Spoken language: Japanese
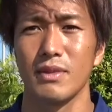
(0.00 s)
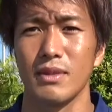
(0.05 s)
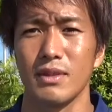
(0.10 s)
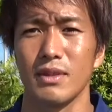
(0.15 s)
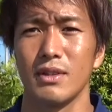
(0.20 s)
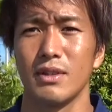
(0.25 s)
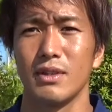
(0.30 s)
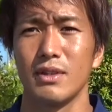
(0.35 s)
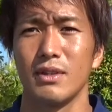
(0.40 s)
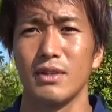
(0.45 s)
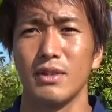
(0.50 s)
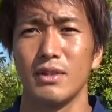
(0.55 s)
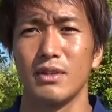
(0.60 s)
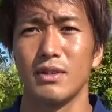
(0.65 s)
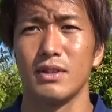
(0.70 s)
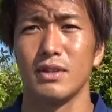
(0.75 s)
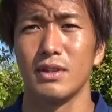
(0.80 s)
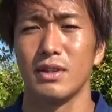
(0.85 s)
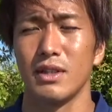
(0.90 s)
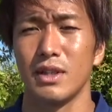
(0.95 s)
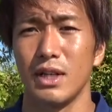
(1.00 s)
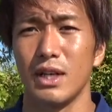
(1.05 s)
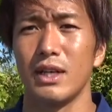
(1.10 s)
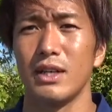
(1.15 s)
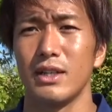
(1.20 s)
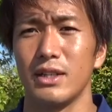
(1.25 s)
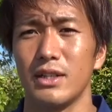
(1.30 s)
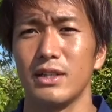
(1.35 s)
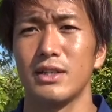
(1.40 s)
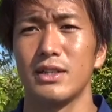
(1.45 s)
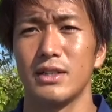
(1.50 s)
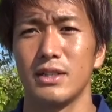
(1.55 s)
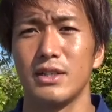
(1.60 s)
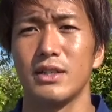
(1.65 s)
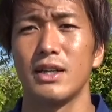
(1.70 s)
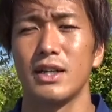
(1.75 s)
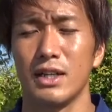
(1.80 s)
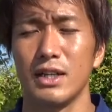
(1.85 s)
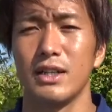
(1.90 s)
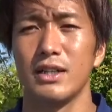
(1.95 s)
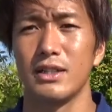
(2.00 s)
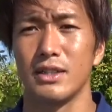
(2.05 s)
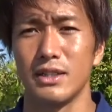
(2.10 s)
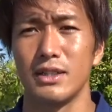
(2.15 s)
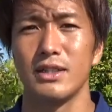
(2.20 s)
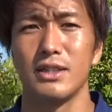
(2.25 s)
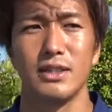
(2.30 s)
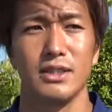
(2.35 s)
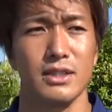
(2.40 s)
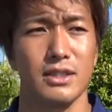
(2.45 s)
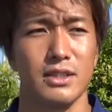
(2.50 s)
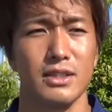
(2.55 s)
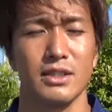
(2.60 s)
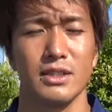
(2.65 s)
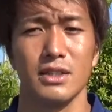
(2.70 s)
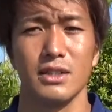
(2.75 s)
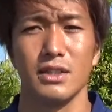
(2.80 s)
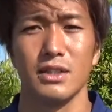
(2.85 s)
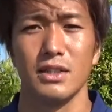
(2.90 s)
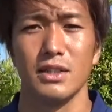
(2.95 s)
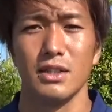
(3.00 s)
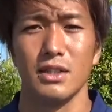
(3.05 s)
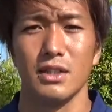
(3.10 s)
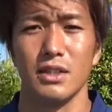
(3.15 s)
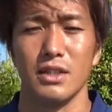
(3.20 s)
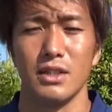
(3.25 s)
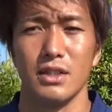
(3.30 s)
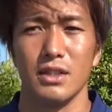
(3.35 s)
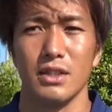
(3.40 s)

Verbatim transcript: えー、前回の対戦では得点しています、はいはい、えー、どのような印象があります